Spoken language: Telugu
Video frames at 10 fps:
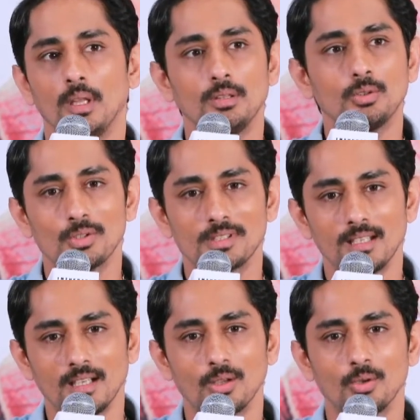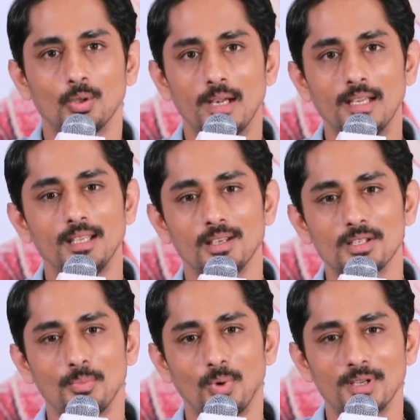మంత్ వస్తే నాకు ట్వంటీ
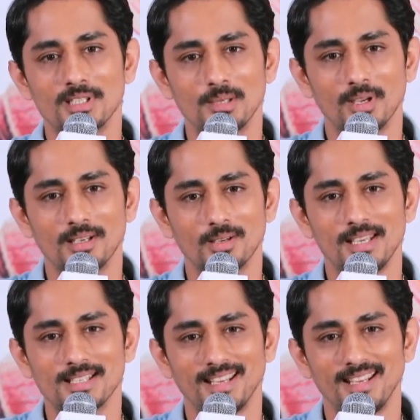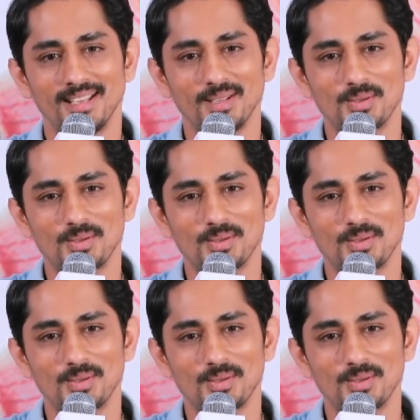ఇయర్స్ బాయ్స్ సినిమా రిలీజ్ అయ్యి